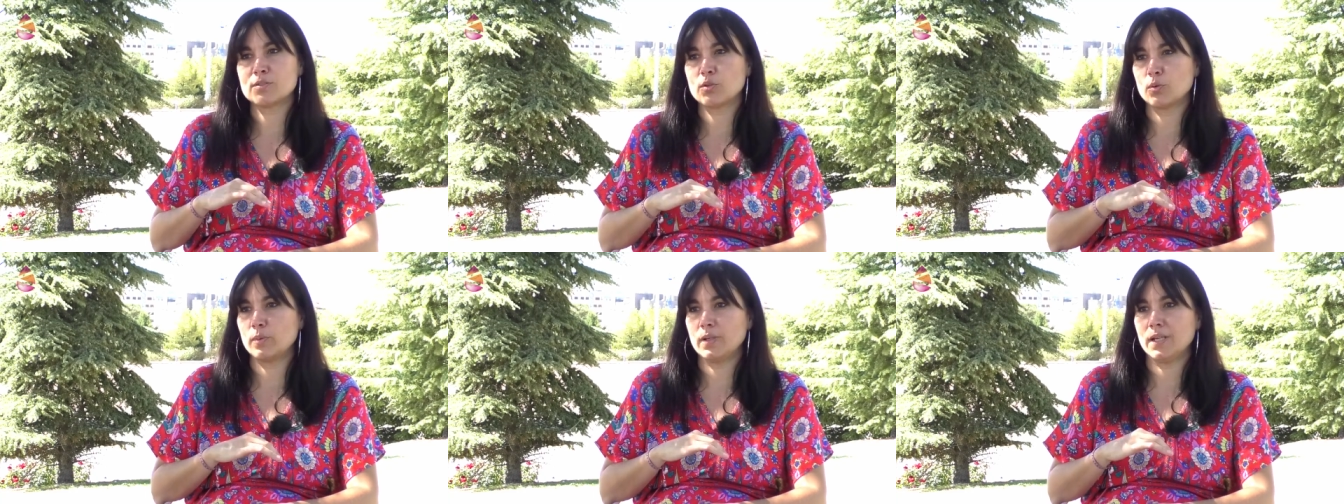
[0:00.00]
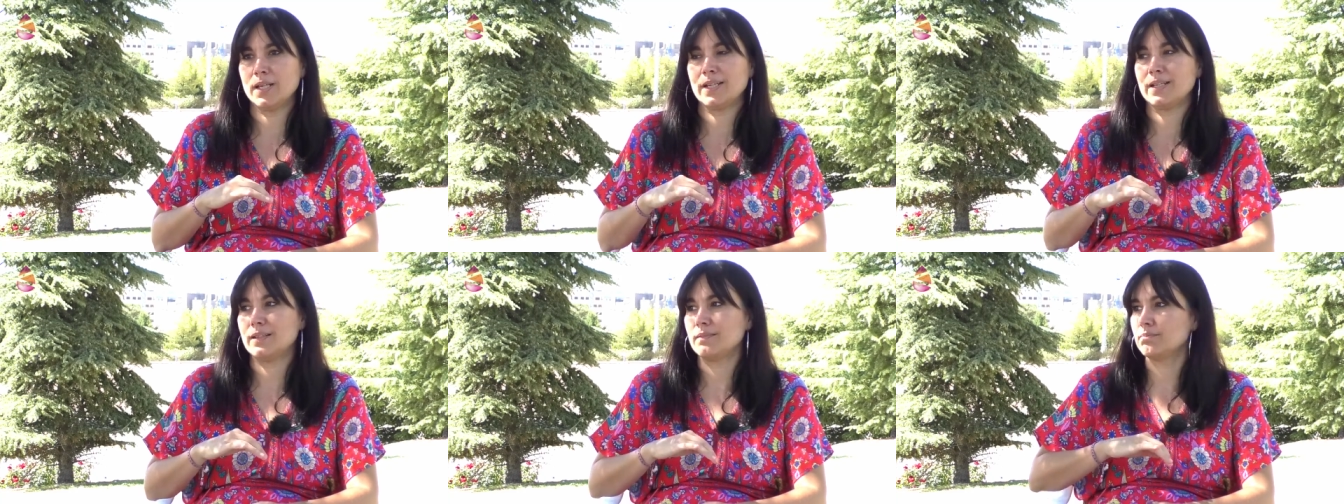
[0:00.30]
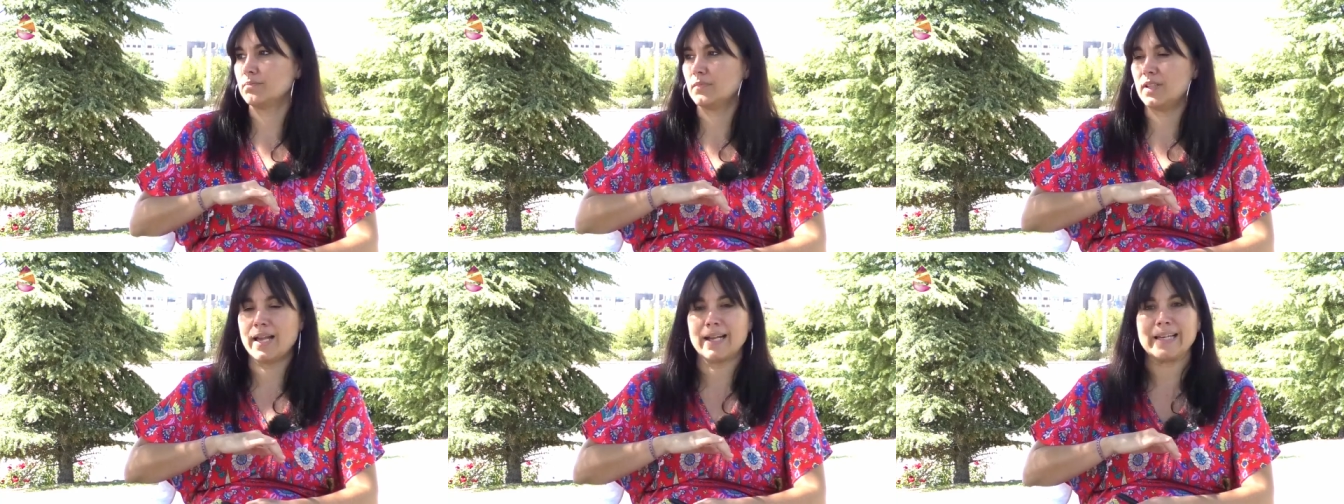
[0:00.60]
sobre
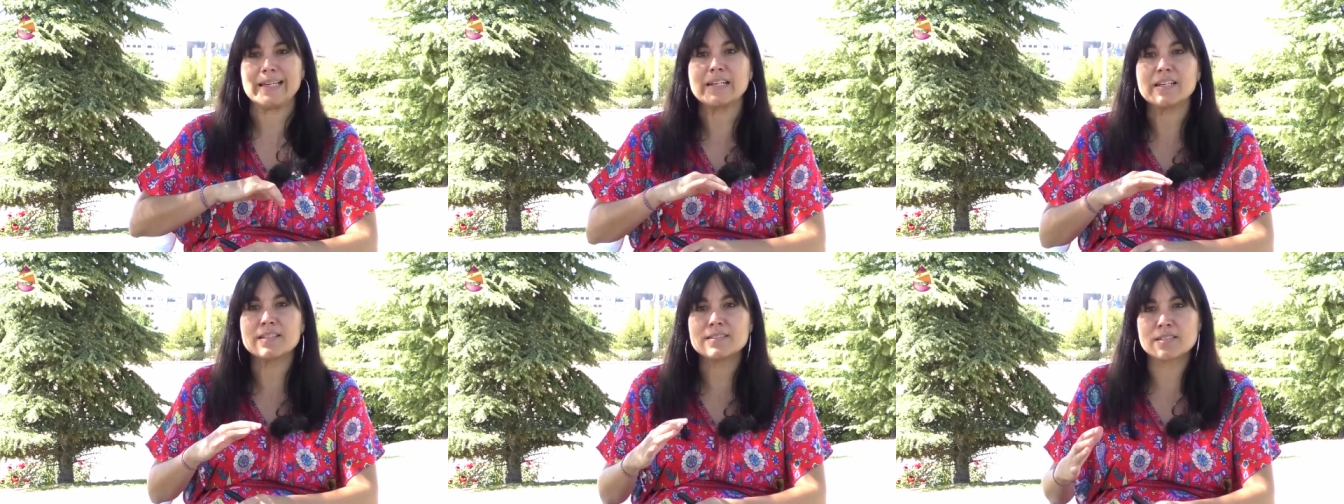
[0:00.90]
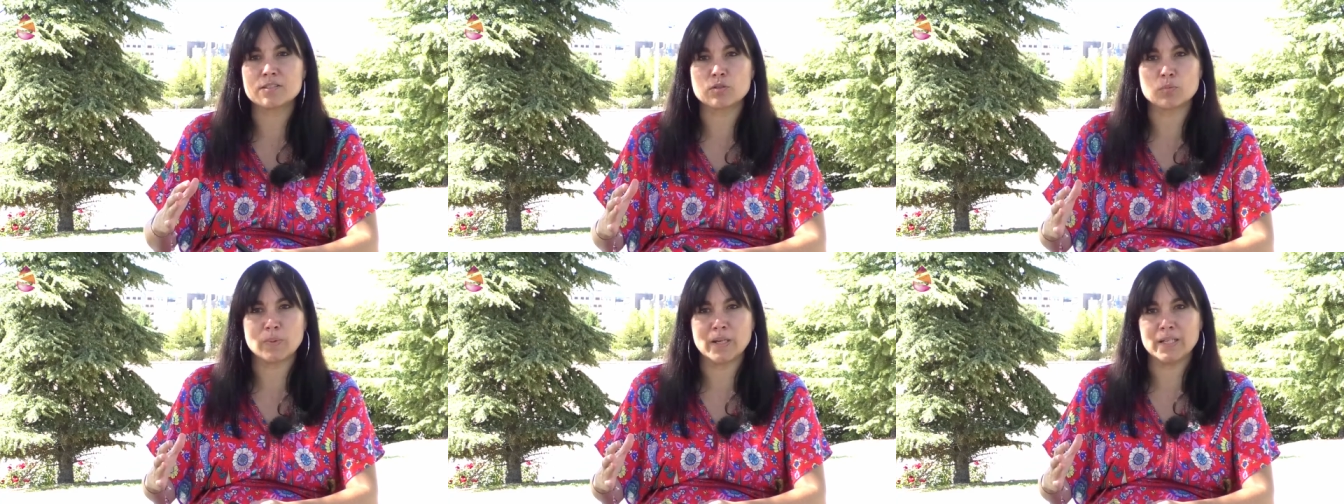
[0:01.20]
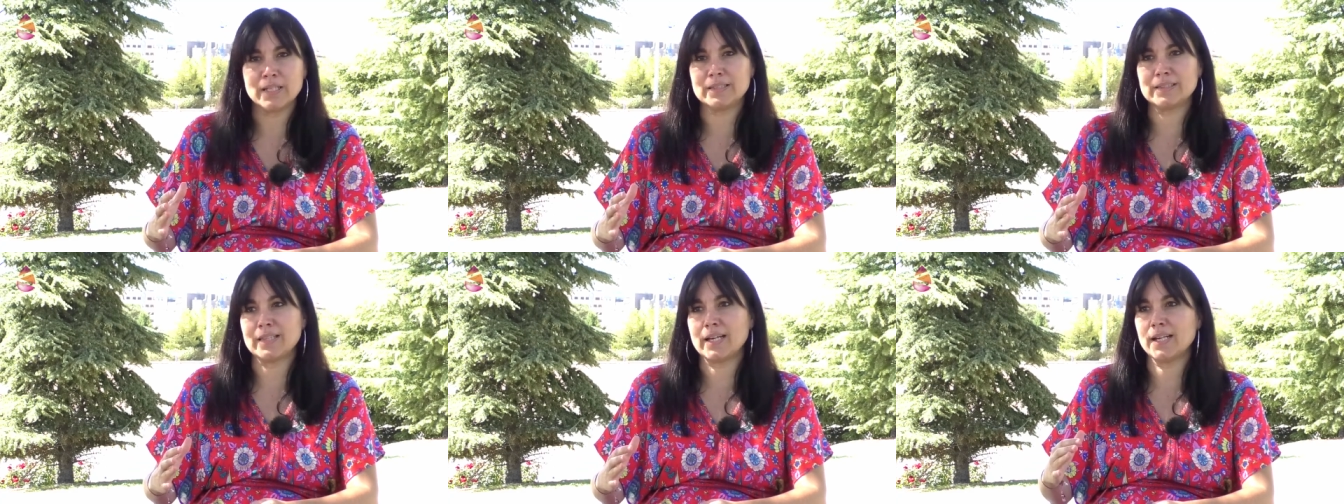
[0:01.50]
la crisis
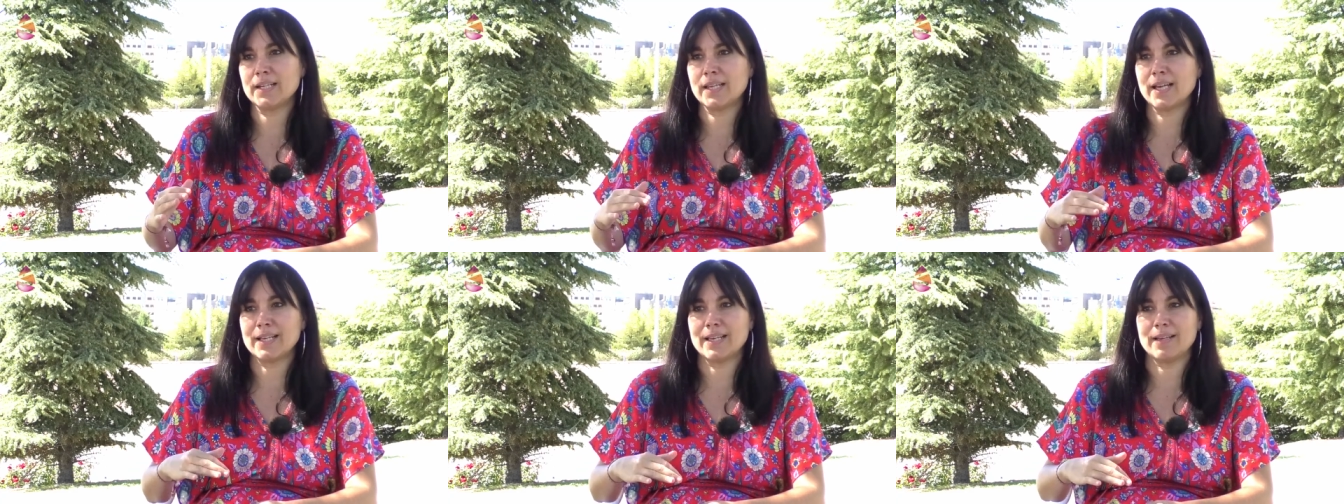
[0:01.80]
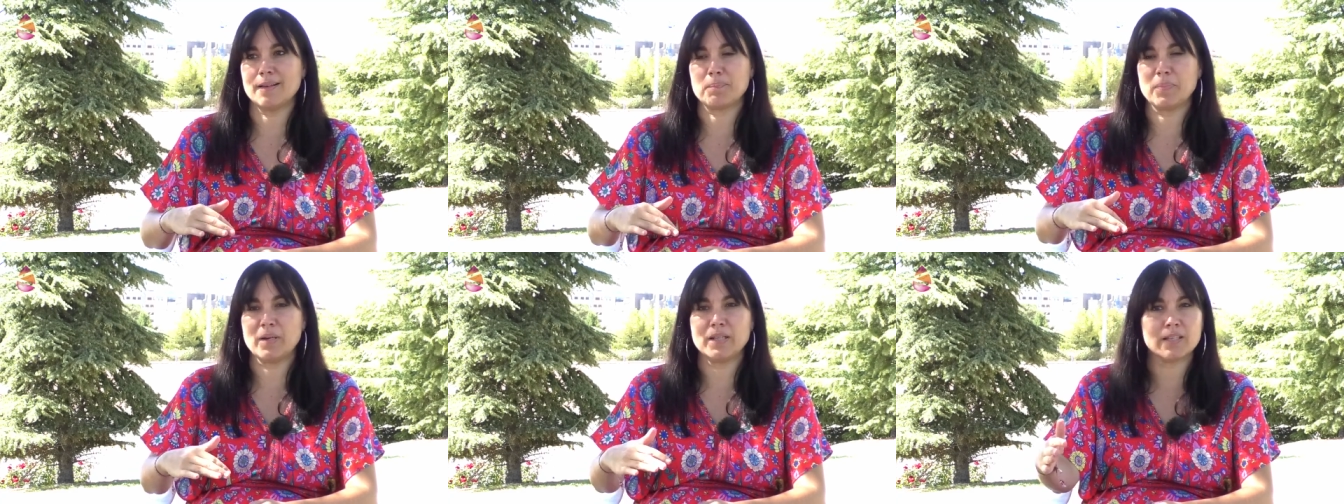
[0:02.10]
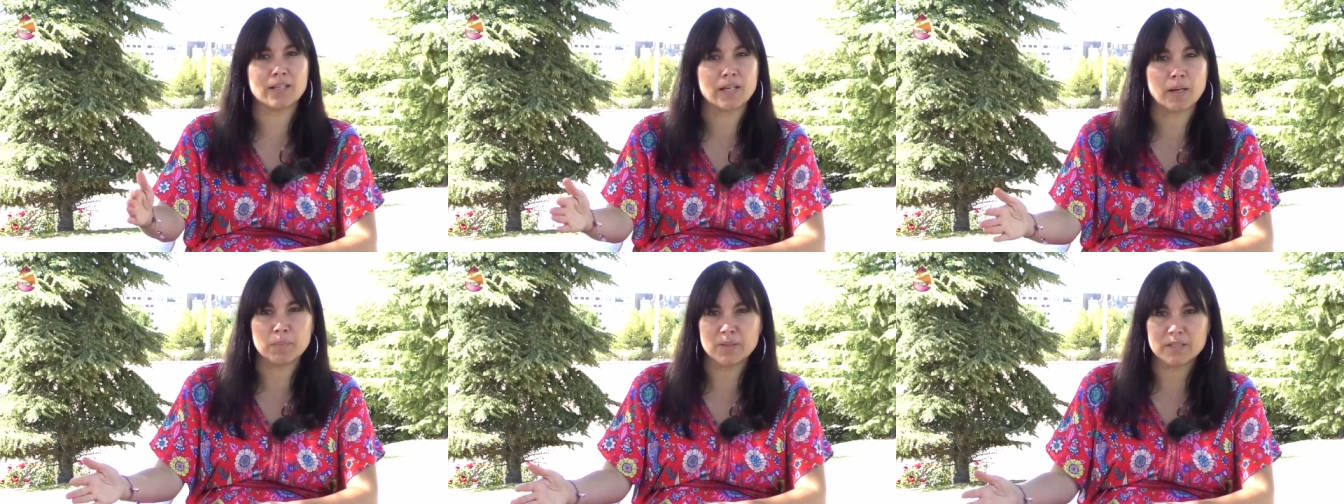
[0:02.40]
humanitaria que
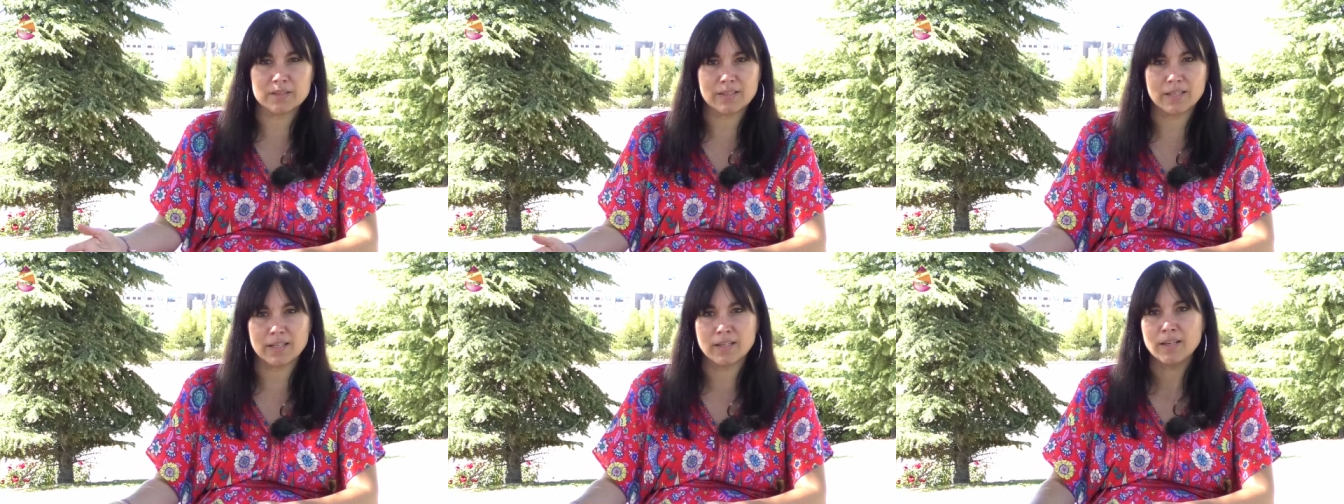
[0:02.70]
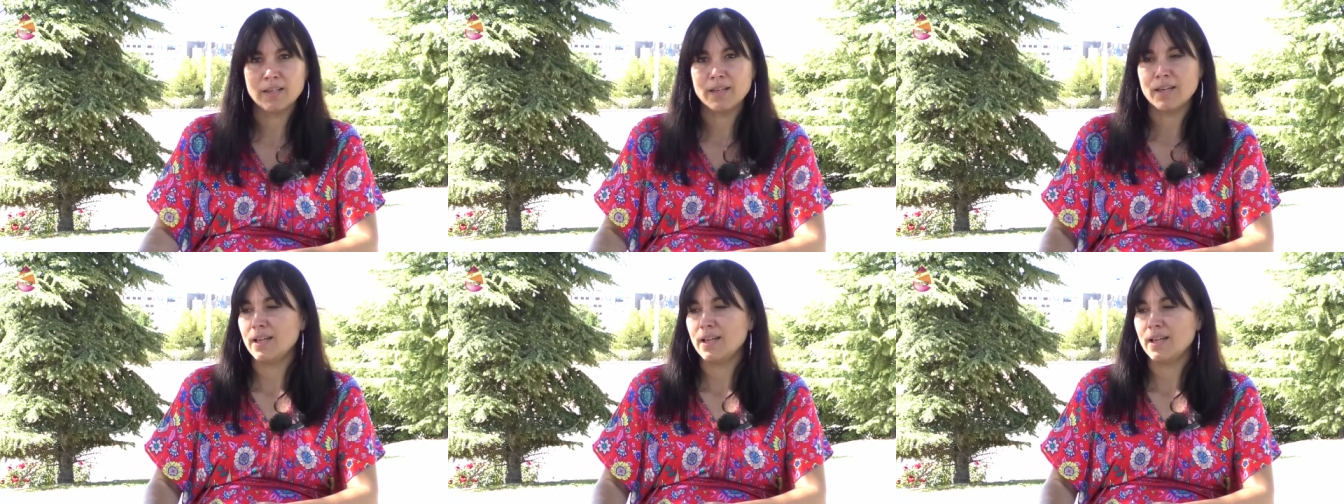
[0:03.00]
prácticamente